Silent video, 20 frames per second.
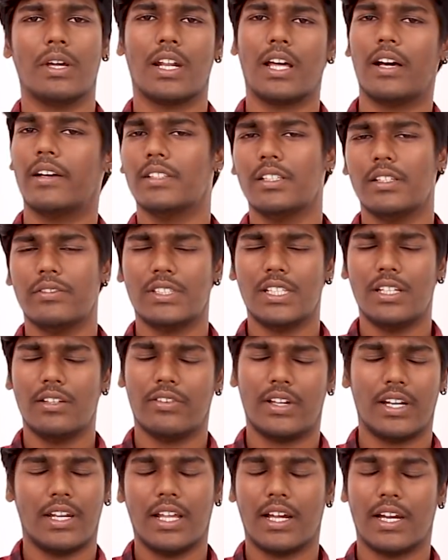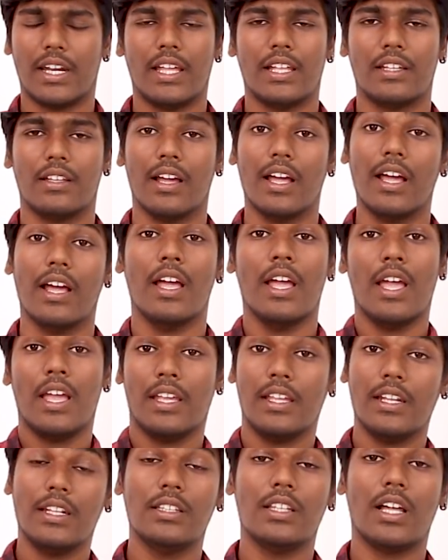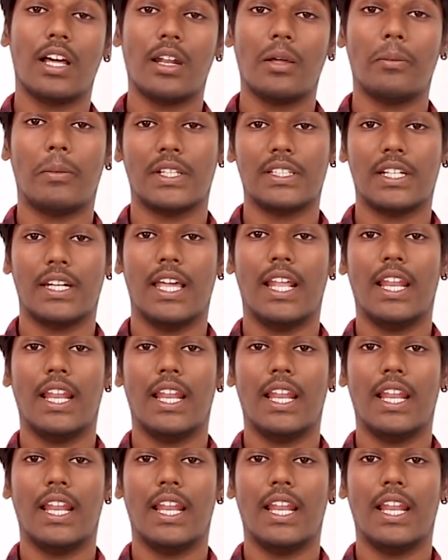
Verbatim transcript: மாதிரி நான் வந்து விஜய் ஃபேனே கிடையாதுங்க இருந்தாலும் அந்த